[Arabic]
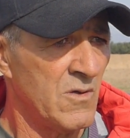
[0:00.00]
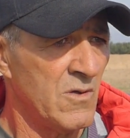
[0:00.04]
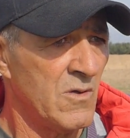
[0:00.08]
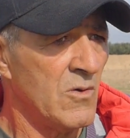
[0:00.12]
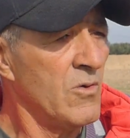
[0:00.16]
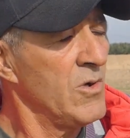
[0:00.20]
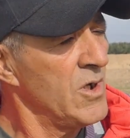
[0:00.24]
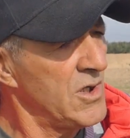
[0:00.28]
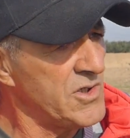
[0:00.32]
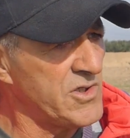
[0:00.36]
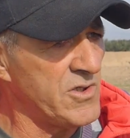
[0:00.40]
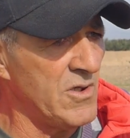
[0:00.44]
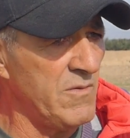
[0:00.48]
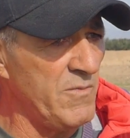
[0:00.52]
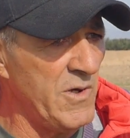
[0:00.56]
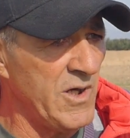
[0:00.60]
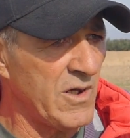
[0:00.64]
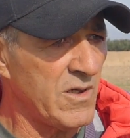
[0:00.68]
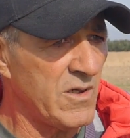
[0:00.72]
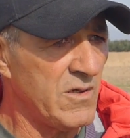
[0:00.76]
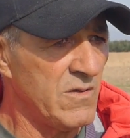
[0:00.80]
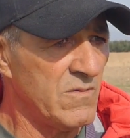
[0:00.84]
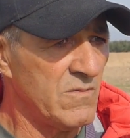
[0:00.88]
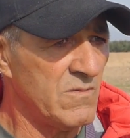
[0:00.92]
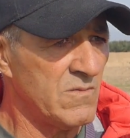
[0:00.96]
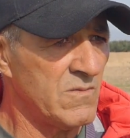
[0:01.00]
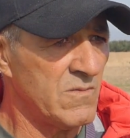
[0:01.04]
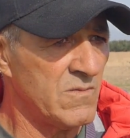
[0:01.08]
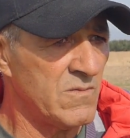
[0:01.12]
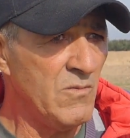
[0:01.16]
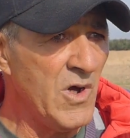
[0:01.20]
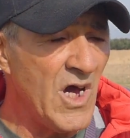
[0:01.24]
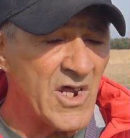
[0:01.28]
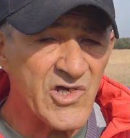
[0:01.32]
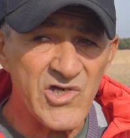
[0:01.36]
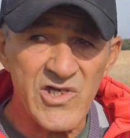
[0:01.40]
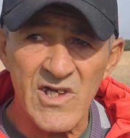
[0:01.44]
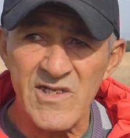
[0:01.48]
ويهزوا الباقي
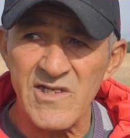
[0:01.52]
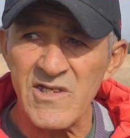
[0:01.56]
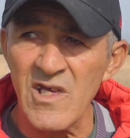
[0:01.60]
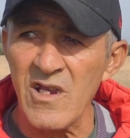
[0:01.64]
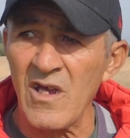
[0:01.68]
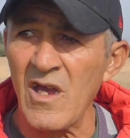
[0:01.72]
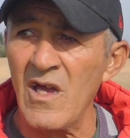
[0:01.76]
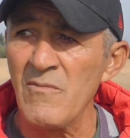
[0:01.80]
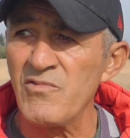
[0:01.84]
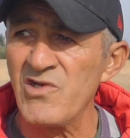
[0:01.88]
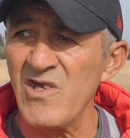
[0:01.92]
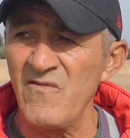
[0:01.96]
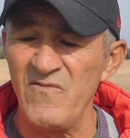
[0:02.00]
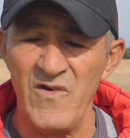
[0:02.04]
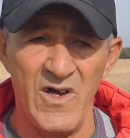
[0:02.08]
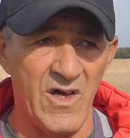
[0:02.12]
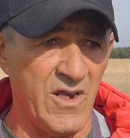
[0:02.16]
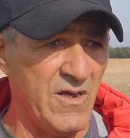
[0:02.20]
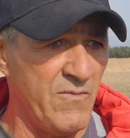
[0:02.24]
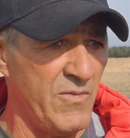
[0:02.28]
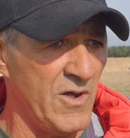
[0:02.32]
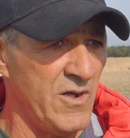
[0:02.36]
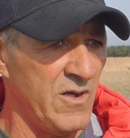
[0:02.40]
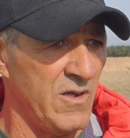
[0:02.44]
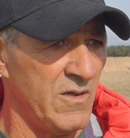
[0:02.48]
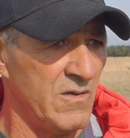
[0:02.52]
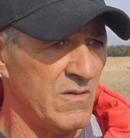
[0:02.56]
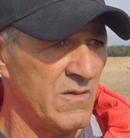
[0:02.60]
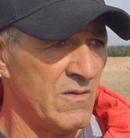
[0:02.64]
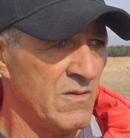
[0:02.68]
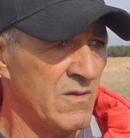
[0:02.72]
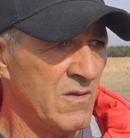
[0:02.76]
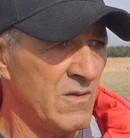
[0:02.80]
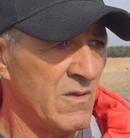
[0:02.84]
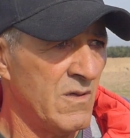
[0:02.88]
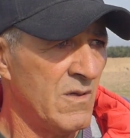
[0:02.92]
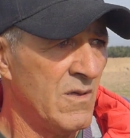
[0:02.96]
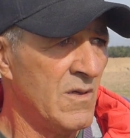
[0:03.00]
برشا سرقه مصيبه غريبه يعني.
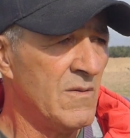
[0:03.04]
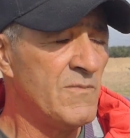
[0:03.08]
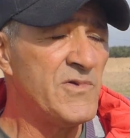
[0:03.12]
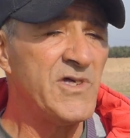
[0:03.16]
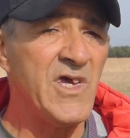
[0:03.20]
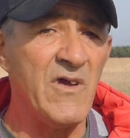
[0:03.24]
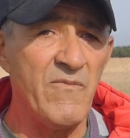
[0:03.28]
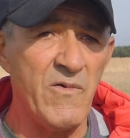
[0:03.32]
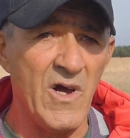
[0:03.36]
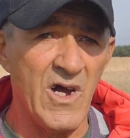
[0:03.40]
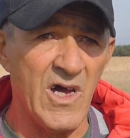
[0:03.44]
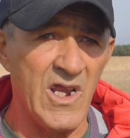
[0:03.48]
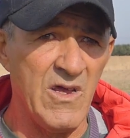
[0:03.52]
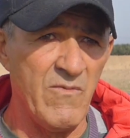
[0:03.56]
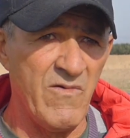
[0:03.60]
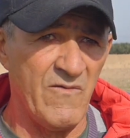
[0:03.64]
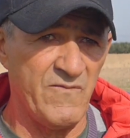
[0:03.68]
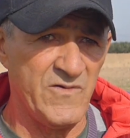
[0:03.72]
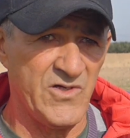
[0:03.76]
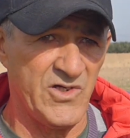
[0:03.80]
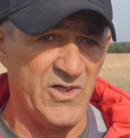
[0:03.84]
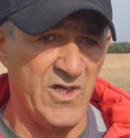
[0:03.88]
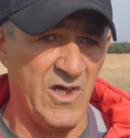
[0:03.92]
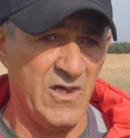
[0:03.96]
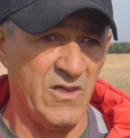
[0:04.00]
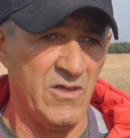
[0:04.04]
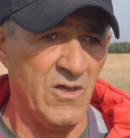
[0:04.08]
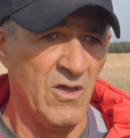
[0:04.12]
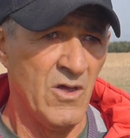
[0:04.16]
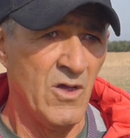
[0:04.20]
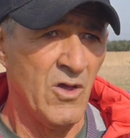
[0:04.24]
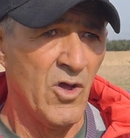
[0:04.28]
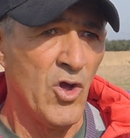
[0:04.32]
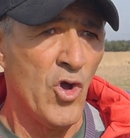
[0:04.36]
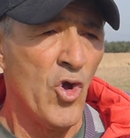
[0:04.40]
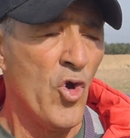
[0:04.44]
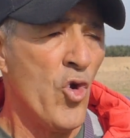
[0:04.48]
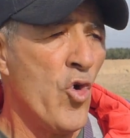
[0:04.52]
مصيبه غريبه في الجديد
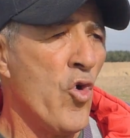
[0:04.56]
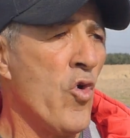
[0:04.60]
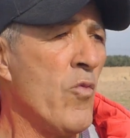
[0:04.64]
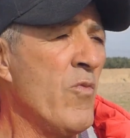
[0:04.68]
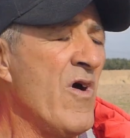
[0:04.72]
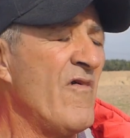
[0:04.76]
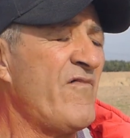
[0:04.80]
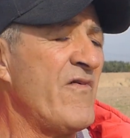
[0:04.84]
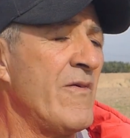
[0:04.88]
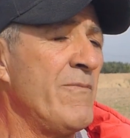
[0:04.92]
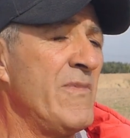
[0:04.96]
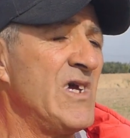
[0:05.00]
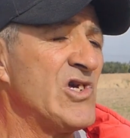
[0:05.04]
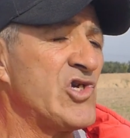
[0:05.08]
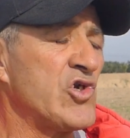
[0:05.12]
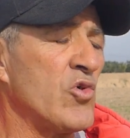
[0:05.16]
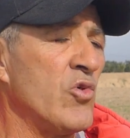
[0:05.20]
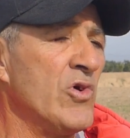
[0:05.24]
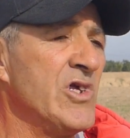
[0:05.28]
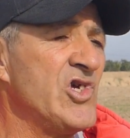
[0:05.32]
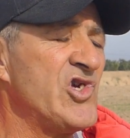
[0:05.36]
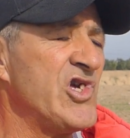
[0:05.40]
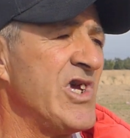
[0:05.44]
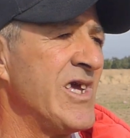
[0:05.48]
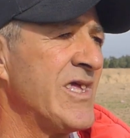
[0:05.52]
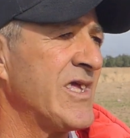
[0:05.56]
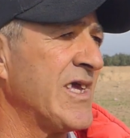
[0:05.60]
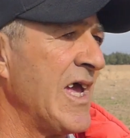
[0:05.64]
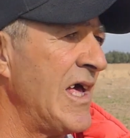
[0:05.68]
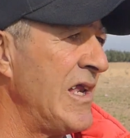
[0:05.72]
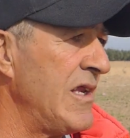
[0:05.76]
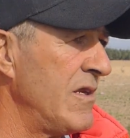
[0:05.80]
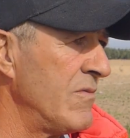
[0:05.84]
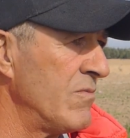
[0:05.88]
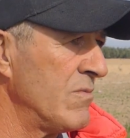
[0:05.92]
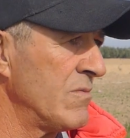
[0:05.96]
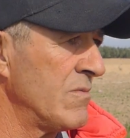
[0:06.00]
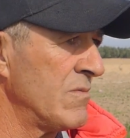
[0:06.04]
وما فماش شكون يجي
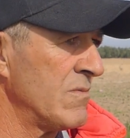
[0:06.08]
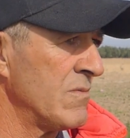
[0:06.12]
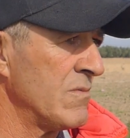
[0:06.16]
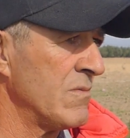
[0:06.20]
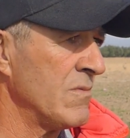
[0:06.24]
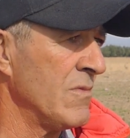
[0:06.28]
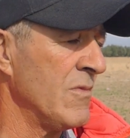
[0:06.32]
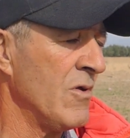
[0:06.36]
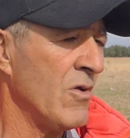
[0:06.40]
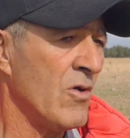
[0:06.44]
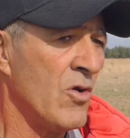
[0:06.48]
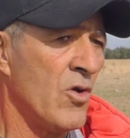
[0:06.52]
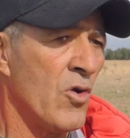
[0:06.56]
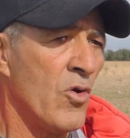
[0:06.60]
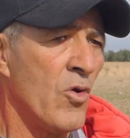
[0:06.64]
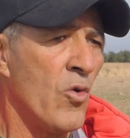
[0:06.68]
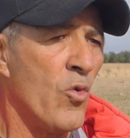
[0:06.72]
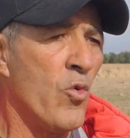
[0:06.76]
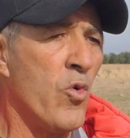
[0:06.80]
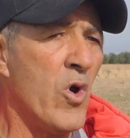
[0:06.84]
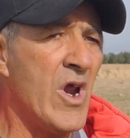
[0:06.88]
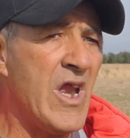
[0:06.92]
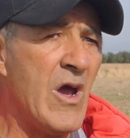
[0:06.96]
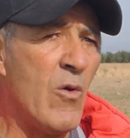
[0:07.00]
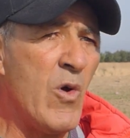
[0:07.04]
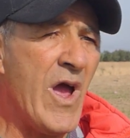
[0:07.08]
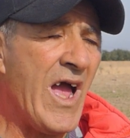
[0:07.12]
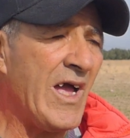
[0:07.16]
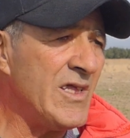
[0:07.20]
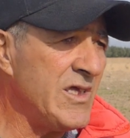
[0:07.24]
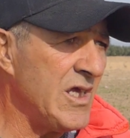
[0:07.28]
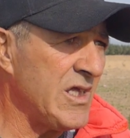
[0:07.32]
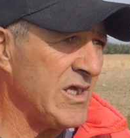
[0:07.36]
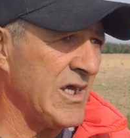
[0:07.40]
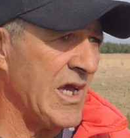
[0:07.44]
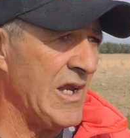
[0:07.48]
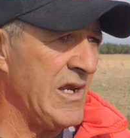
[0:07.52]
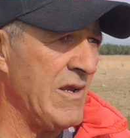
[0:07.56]
يتكلم ولا واحد
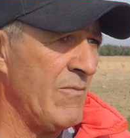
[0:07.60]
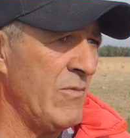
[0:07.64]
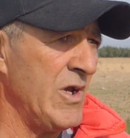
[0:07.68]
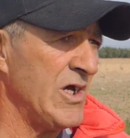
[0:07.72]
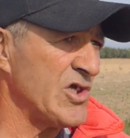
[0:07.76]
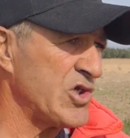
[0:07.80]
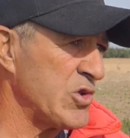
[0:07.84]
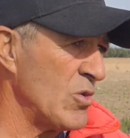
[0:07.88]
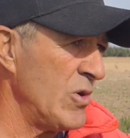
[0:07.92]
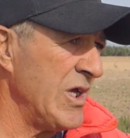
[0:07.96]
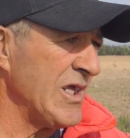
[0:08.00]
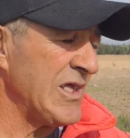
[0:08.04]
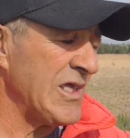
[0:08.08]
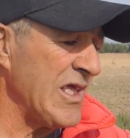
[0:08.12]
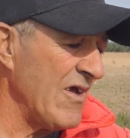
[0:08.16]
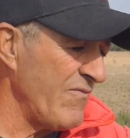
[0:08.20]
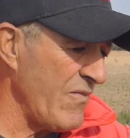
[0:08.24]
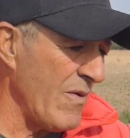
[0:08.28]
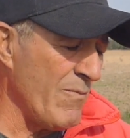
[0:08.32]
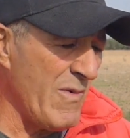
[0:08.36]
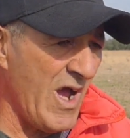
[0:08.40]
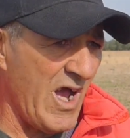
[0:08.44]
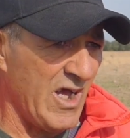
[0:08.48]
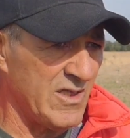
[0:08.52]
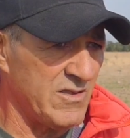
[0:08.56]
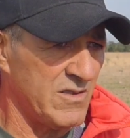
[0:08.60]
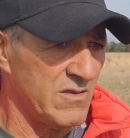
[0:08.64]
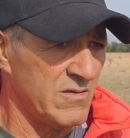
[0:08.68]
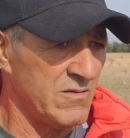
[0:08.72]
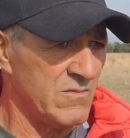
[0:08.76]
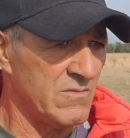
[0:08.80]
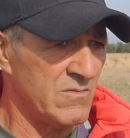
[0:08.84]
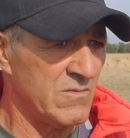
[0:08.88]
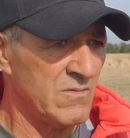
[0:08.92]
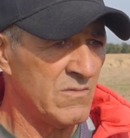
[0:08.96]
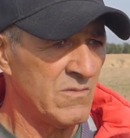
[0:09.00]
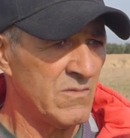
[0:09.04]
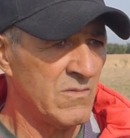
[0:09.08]
يتكلم لا صوت لا فما حد
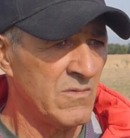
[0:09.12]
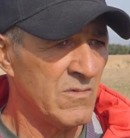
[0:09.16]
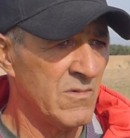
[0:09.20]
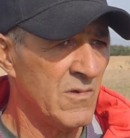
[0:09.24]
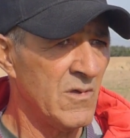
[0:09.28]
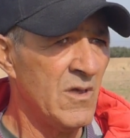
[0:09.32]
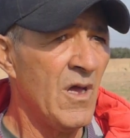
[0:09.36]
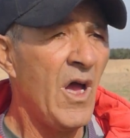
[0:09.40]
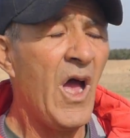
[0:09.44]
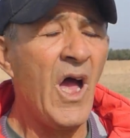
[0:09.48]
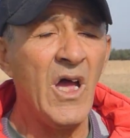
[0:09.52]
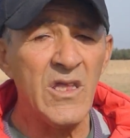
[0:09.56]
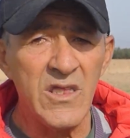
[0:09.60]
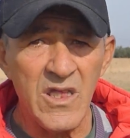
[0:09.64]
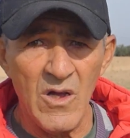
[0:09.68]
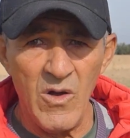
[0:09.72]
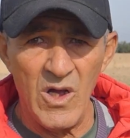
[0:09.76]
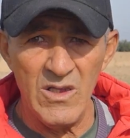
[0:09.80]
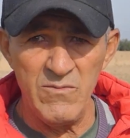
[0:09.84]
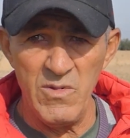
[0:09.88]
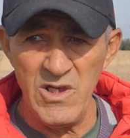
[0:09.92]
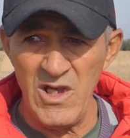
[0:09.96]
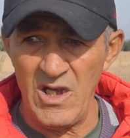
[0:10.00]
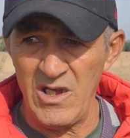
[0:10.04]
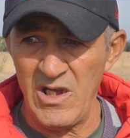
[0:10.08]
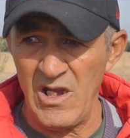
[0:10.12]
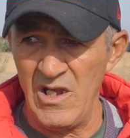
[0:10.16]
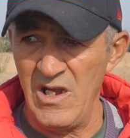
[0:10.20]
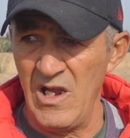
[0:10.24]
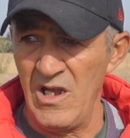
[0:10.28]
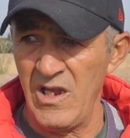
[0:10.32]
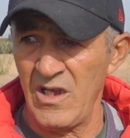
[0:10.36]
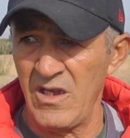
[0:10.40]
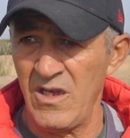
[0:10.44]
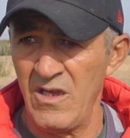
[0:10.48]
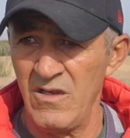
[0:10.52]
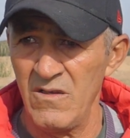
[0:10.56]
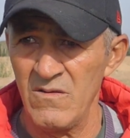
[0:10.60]
حتى واحد ما يحكي هذا
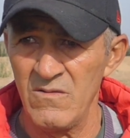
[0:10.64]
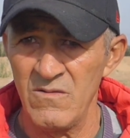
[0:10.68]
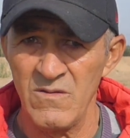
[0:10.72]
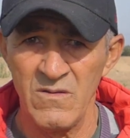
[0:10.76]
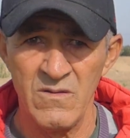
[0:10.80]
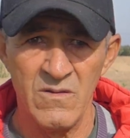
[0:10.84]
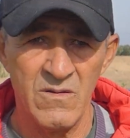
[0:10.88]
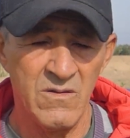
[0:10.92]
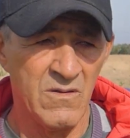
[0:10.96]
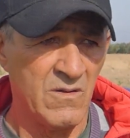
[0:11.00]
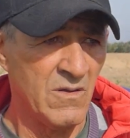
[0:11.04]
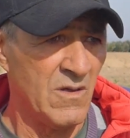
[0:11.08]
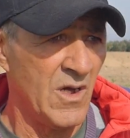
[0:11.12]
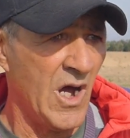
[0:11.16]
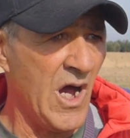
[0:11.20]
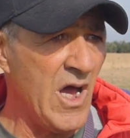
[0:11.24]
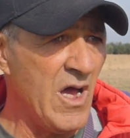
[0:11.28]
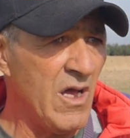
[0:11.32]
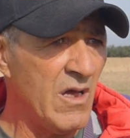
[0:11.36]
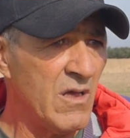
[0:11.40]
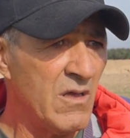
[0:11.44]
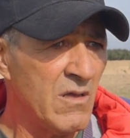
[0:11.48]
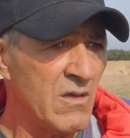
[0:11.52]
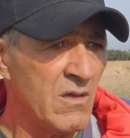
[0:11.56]
الحكايه ها